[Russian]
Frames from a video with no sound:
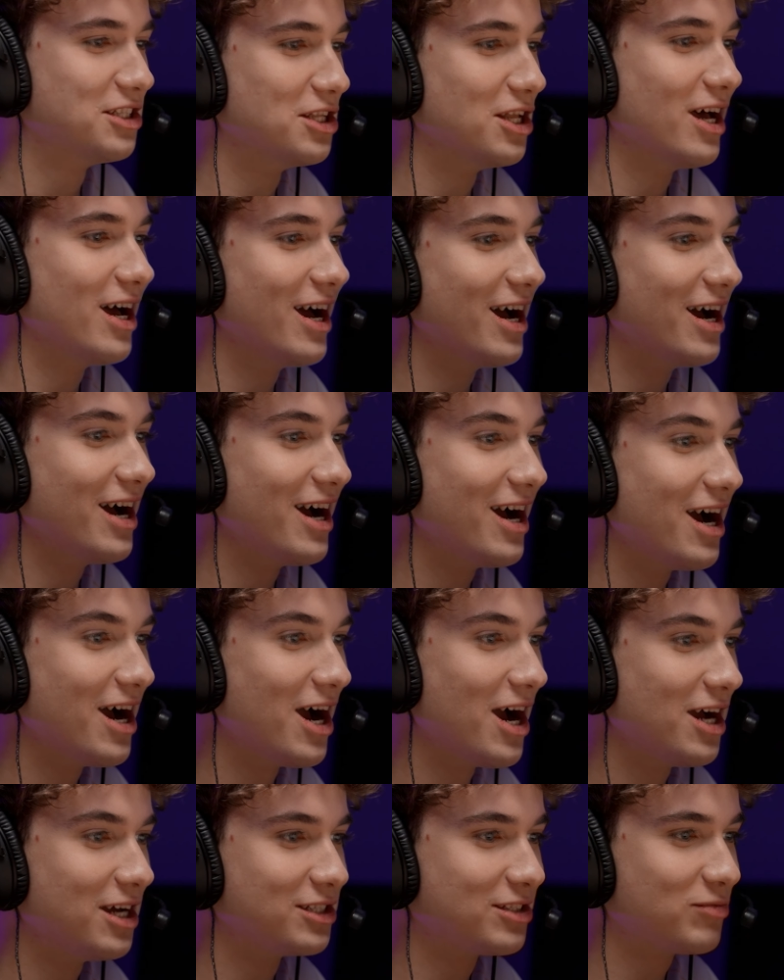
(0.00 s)

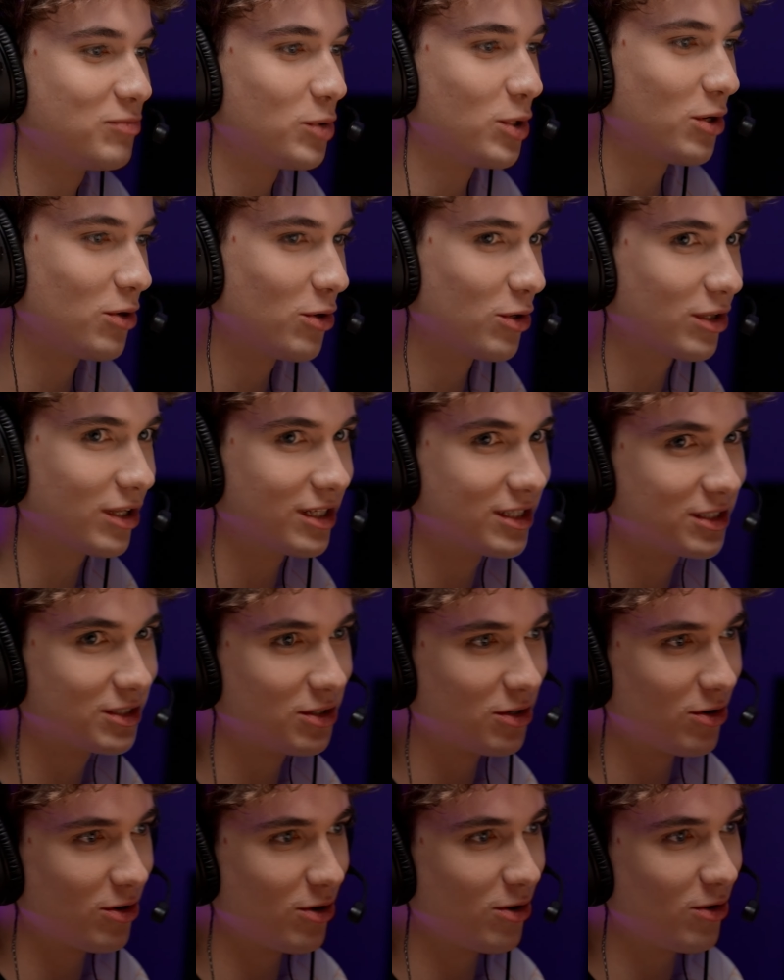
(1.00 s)
найс, вперед, let's
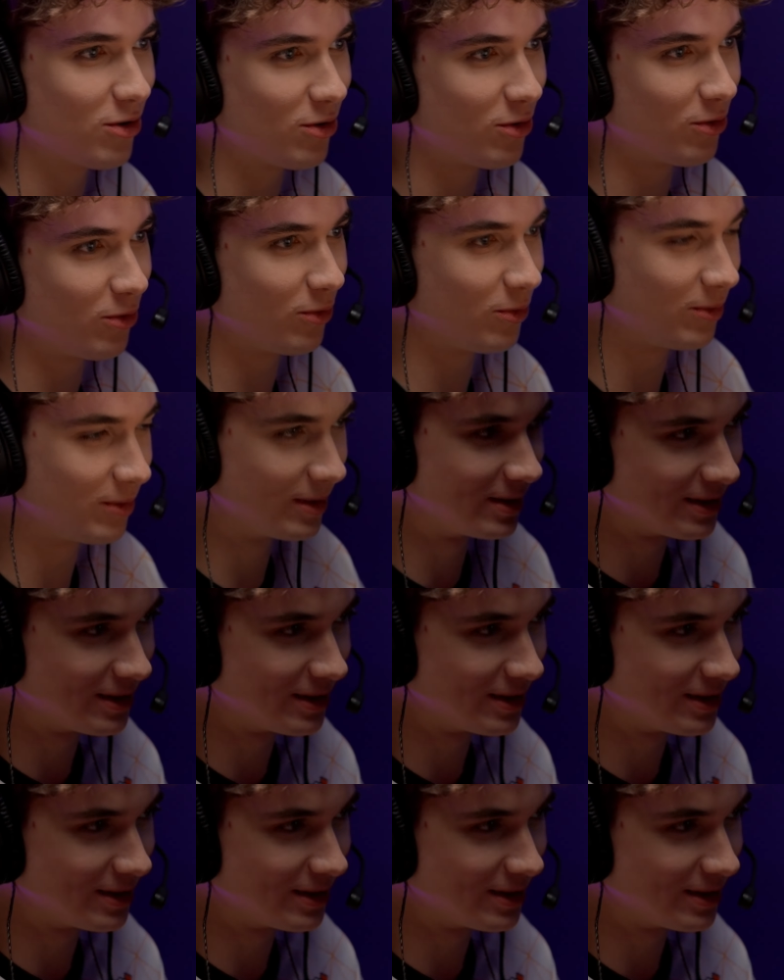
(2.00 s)
go.